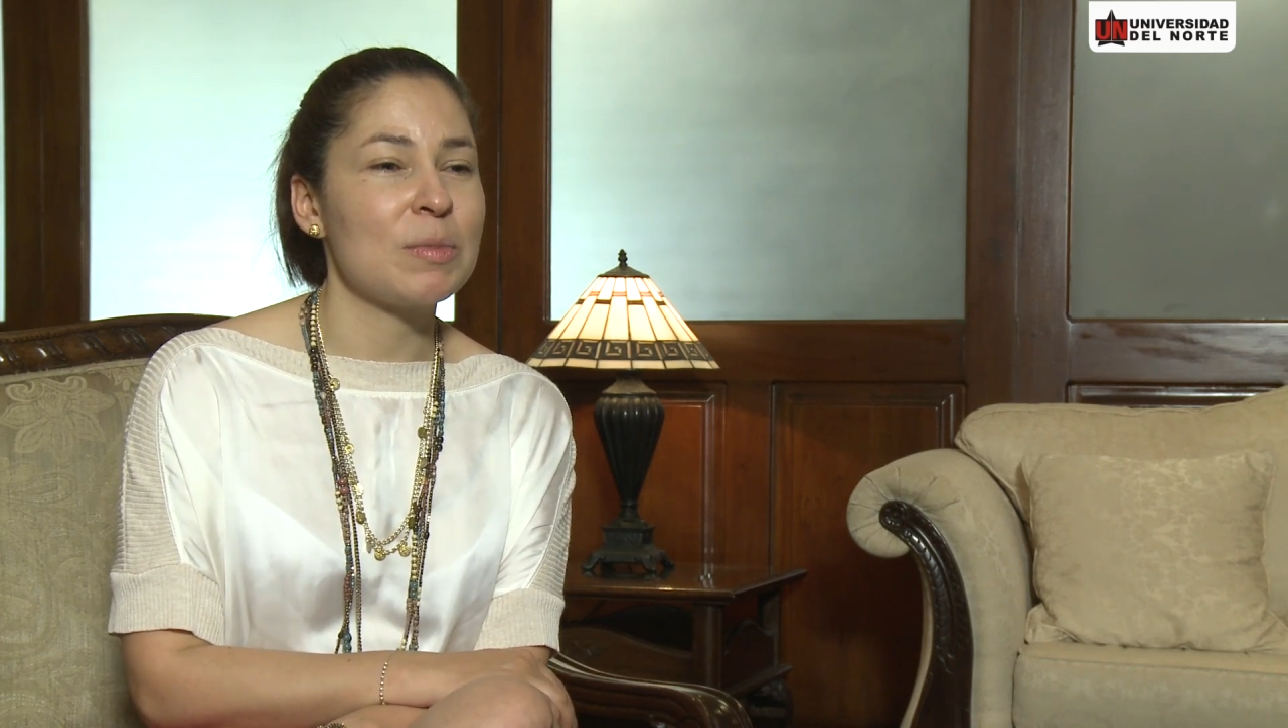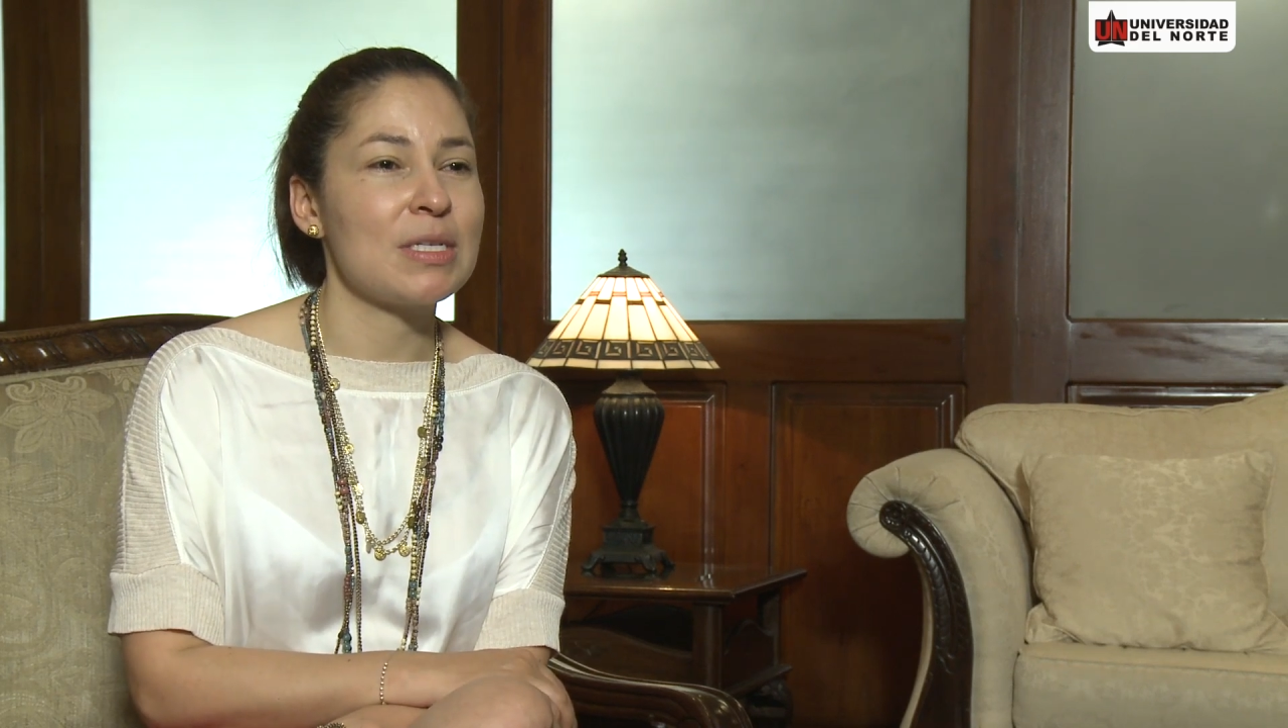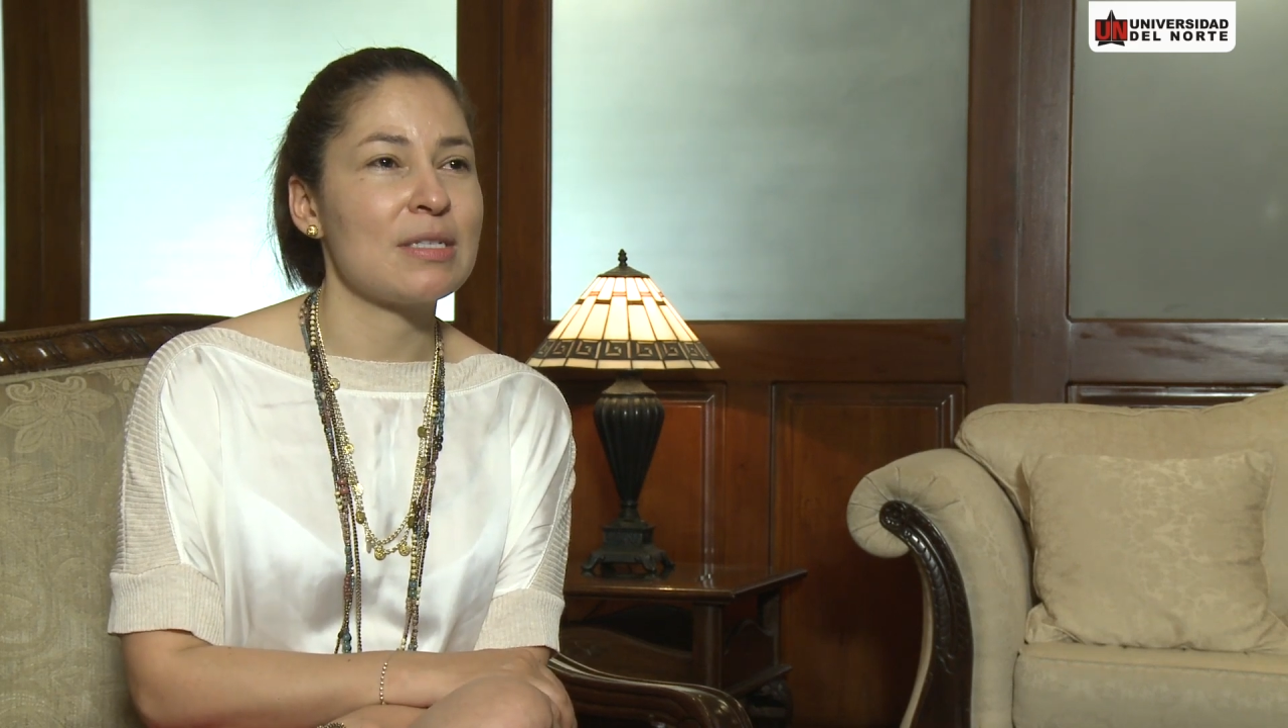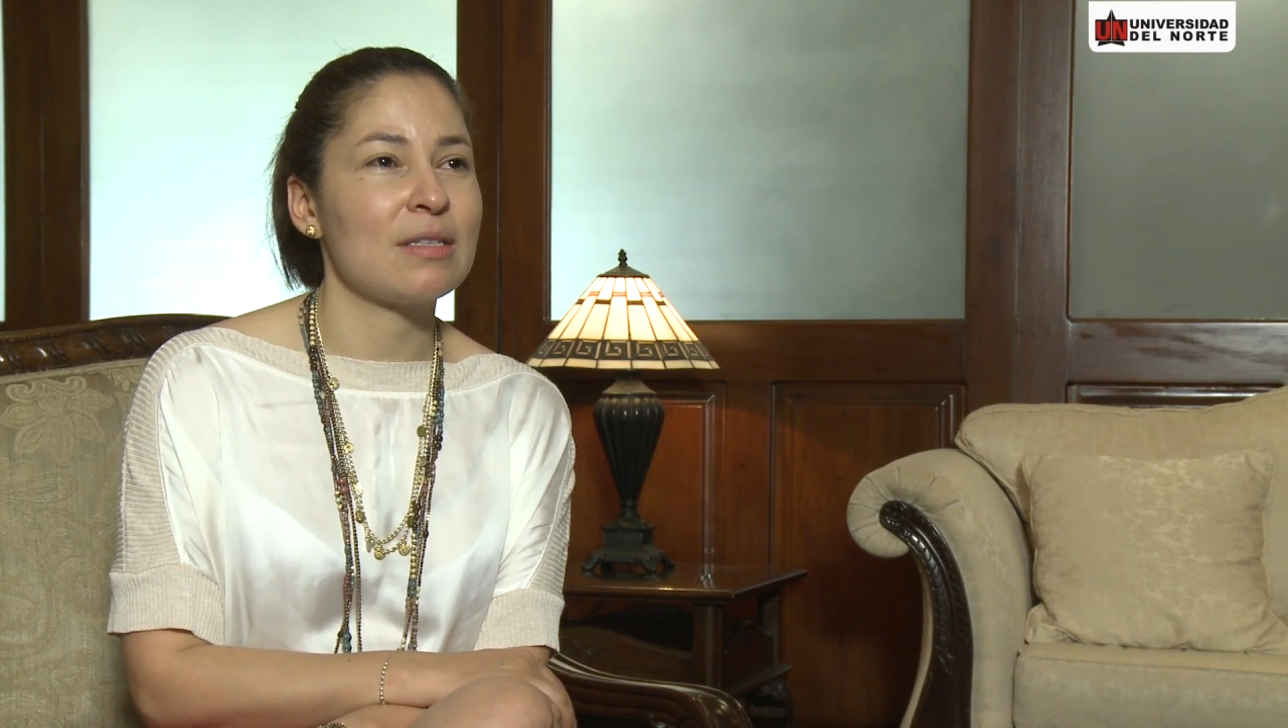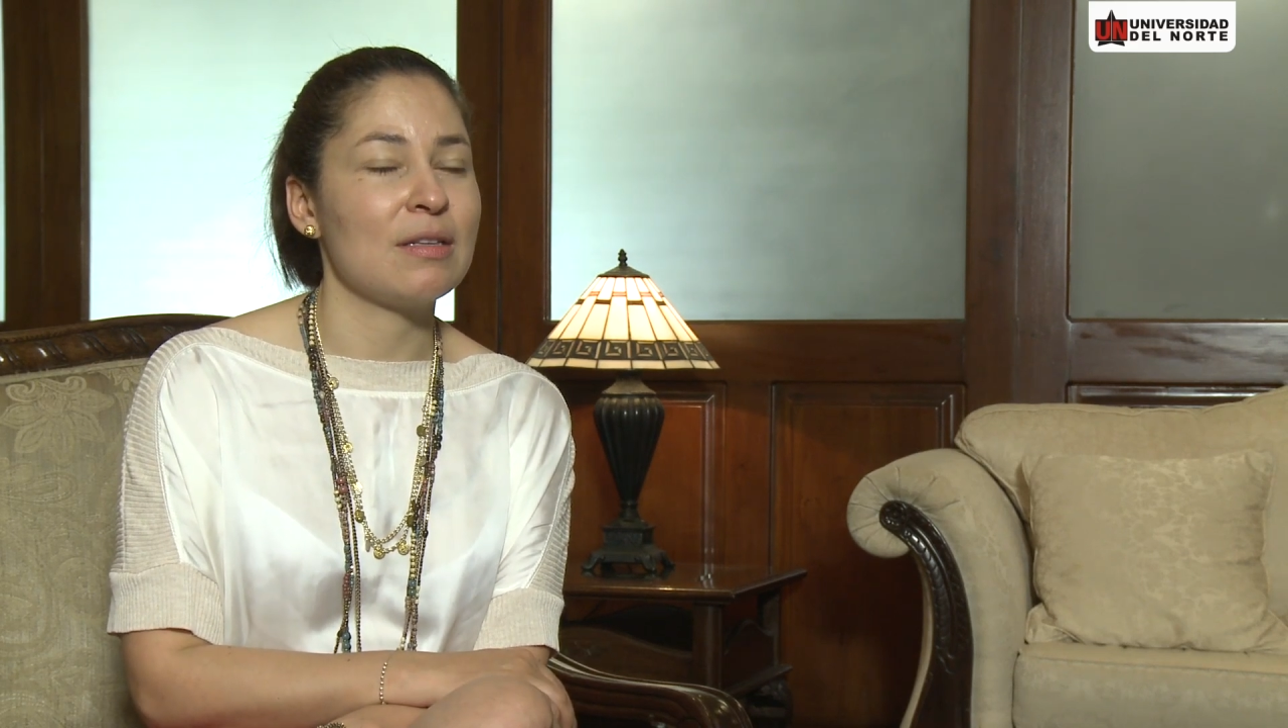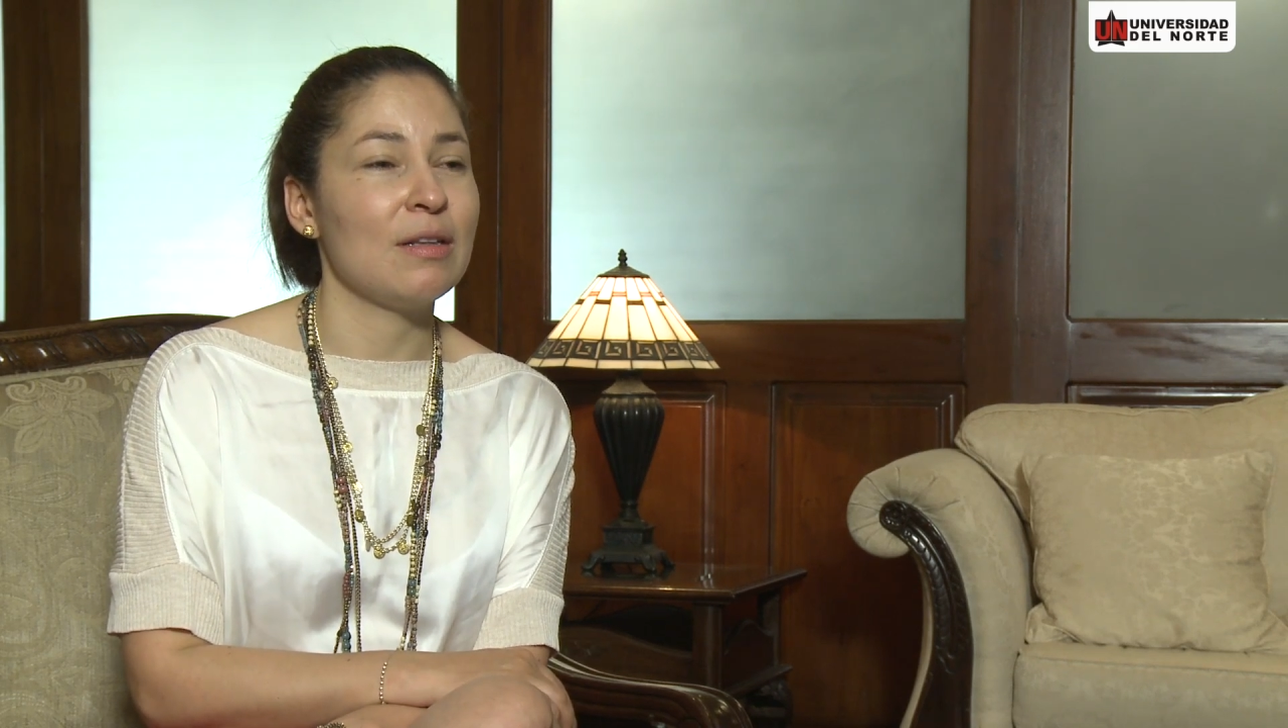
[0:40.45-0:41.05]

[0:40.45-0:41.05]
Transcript: pues